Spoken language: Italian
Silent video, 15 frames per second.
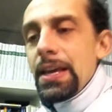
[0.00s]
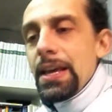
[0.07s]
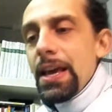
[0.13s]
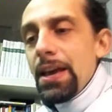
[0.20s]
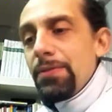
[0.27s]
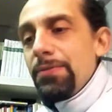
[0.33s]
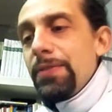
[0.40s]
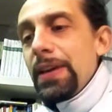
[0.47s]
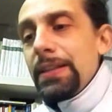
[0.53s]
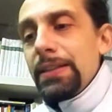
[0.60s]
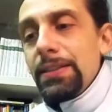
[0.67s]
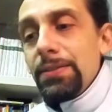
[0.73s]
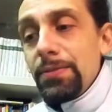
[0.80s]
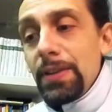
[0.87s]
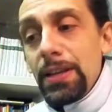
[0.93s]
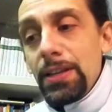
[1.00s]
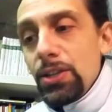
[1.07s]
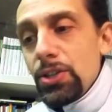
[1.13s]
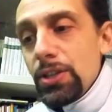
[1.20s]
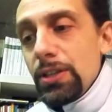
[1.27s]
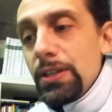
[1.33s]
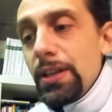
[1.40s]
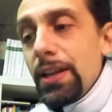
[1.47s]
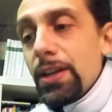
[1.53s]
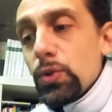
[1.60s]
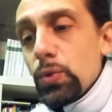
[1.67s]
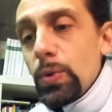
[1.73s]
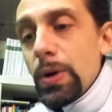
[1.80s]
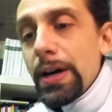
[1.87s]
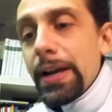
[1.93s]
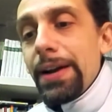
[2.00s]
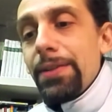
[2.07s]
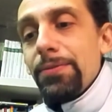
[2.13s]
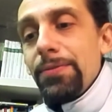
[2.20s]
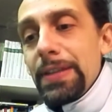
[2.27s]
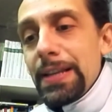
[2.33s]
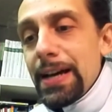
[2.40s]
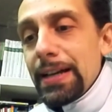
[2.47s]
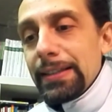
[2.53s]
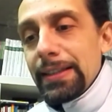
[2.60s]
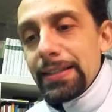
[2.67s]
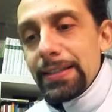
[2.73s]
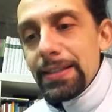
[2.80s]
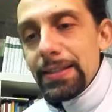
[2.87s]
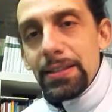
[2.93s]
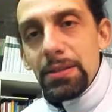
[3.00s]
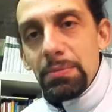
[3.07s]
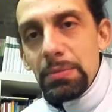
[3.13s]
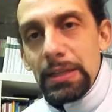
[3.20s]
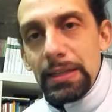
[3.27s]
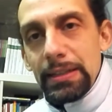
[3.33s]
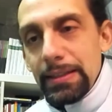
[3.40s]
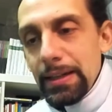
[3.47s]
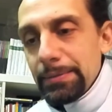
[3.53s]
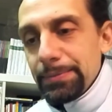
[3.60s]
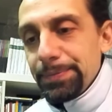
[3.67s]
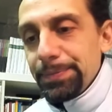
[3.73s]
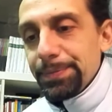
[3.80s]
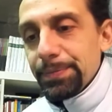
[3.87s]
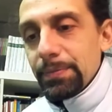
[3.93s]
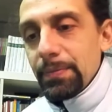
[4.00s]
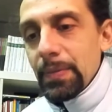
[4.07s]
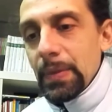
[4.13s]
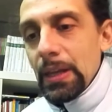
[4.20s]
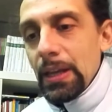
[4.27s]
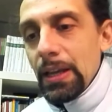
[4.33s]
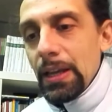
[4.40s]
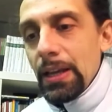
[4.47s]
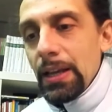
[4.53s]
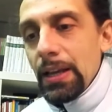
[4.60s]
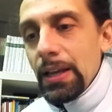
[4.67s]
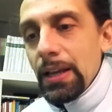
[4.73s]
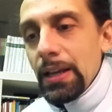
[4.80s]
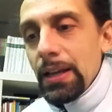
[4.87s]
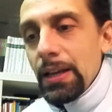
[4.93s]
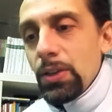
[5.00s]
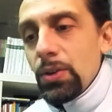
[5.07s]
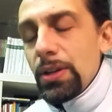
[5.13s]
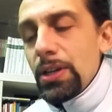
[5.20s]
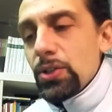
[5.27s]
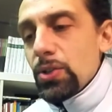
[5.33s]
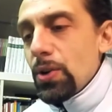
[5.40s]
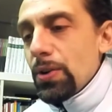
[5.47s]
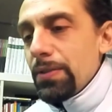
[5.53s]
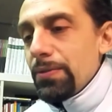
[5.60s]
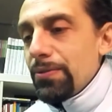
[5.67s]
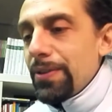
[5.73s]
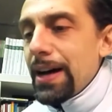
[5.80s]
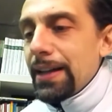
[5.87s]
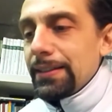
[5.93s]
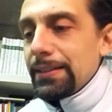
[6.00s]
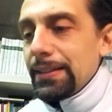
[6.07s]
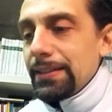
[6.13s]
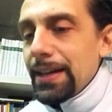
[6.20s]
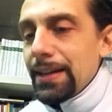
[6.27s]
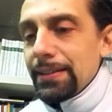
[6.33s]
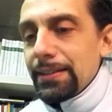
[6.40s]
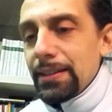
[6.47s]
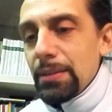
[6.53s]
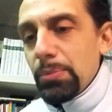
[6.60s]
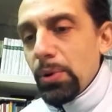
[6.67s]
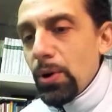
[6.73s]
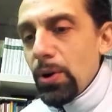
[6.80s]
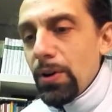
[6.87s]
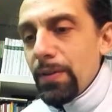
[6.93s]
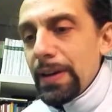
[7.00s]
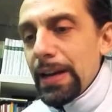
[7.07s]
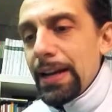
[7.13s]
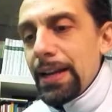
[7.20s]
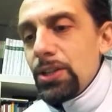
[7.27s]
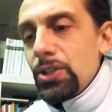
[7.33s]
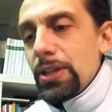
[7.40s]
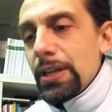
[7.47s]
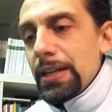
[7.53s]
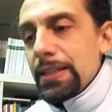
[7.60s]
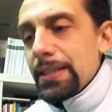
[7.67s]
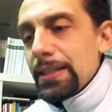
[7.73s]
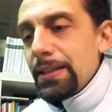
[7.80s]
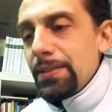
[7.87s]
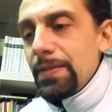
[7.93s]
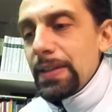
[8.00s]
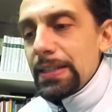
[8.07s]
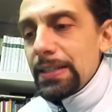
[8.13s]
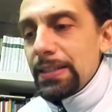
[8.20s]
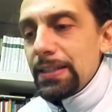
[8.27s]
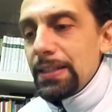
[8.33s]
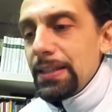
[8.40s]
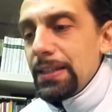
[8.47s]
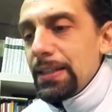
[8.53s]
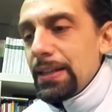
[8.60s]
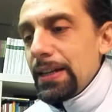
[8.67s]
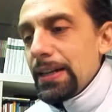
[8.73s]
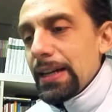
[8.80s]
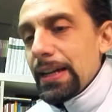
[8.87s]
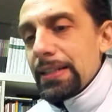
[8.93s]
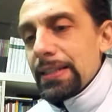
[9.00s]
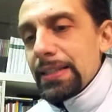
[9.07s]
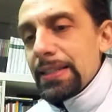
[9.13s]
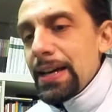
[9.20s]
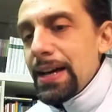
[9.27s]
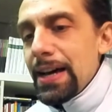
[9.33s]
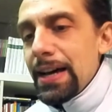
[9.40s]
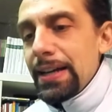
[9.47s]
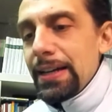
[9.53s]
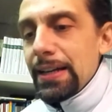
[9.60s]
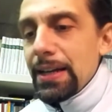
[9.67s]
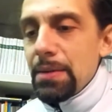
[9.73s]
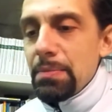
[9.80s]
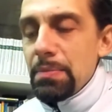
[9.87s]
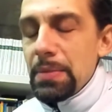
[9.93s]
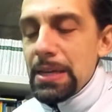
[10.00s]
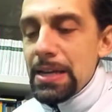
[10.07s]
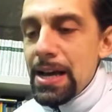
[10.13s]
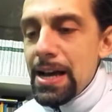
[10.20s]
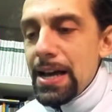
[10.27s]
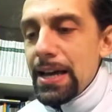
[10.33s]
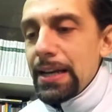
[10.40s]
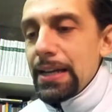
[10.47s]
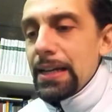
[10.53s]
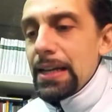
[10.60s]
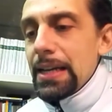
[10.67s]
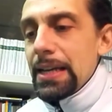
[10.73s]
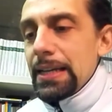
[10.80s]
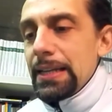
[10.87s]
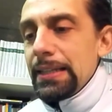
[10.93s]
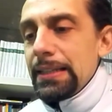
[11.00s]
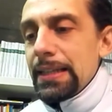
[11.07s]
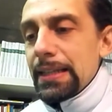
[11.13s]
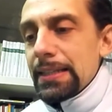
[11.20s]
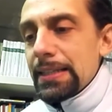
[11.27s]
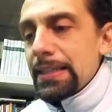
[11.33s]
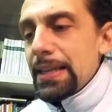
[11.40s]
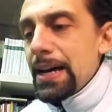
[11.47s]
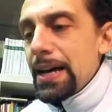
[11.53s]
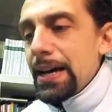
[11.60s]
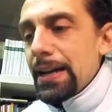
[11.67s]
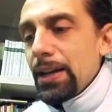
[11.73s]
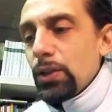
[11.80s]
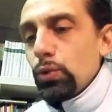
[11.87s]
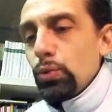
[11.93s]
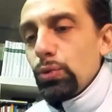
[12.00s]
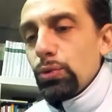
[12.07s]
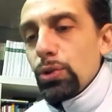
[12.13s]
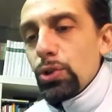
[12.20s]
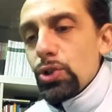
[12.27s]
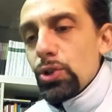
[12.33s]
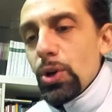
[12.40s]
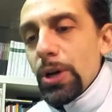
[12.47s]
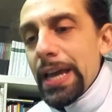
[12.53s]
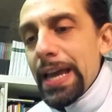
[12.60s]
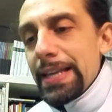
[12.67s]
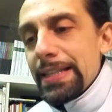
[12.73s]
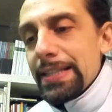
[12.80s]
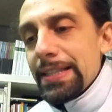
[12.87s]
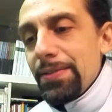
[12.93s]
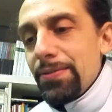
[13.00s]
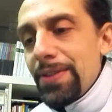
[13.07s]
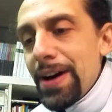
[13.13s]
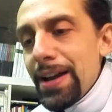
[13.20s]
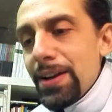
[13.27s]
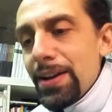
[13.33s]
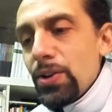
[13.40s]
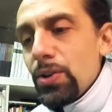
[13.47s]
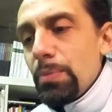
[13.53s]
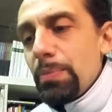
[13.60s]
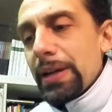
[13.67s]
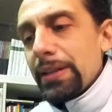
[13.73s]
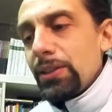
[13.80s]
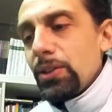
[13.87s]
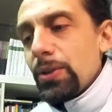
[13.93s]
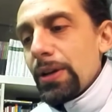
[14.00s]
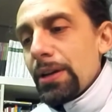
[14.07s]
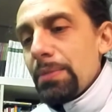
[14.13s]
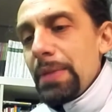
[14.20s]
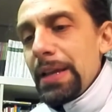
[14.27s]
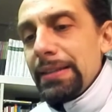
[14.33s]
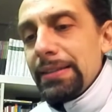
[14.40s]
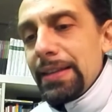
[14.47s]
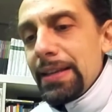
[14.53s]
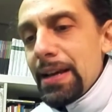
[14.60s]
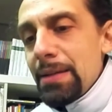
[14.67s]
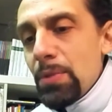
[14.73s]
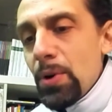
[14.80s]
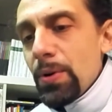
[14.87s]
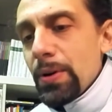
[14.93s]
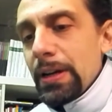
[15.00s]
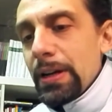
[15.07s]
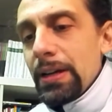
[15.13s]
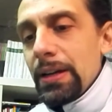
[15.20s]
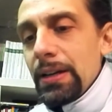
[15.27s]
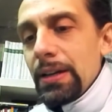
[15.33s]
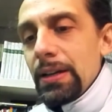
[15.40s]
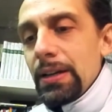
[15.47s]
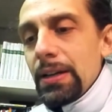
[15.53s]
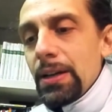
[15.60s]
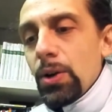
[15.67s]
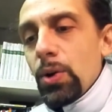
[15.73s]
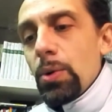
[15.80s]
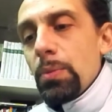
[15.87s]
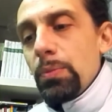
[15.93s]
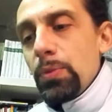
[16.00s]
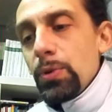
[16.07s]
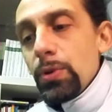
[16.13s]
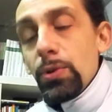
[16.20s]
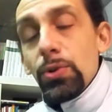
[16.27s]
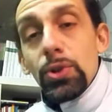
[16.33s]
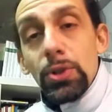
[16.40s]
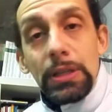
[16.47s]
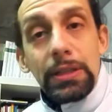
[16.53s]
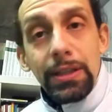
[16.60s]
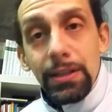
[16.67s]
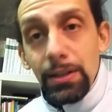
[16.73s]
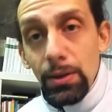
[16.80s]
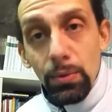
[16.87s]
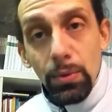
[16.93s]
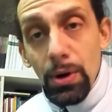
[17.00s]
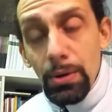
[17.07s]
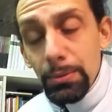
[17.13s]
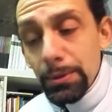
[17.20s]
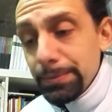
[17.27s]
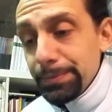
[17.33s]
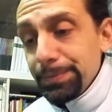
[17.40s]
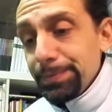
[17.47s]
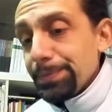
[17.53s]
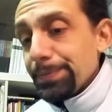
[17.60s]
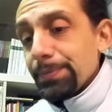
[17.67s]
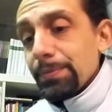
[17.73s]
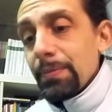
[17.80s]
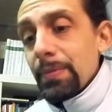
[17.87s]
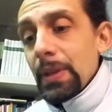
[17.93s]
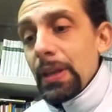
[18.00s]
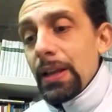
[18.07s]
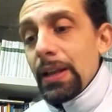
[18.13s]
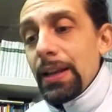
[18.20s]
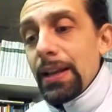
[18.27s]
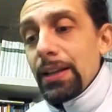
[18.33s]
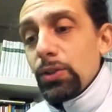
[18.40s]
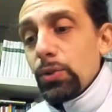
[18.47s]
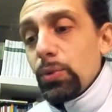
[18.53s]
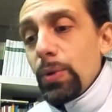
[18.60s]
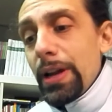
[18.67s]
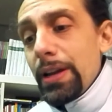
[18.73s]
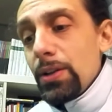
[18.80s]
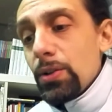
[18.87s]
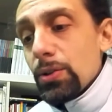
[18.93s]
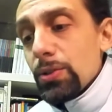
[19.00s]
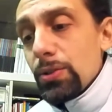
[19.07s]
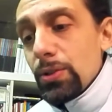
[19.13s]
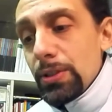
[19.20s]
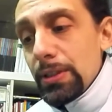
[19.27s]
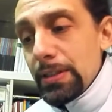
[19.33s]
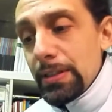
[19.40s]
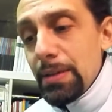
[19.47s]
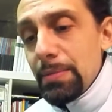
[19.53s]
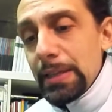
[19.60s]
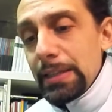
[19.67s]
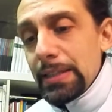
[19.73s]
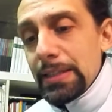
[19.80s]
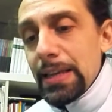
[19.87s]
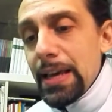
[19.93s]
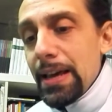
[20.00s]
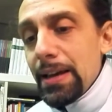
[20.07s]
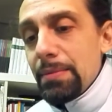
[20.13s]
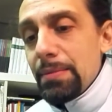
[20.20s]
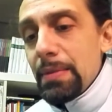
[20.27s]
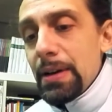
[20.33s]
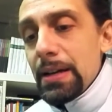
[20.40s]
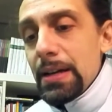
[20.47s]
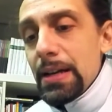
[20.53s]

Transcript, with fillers: effetti felici della sua raffinata sensibilità. Non ne sono infatti tante prove la leggerezza del vestire, il calzare, il camminare, il danzare, tutto ciò che esse fanno particolarmente in amore, con più riuscita dell'uomo. L'attuale nostro sistema di scherma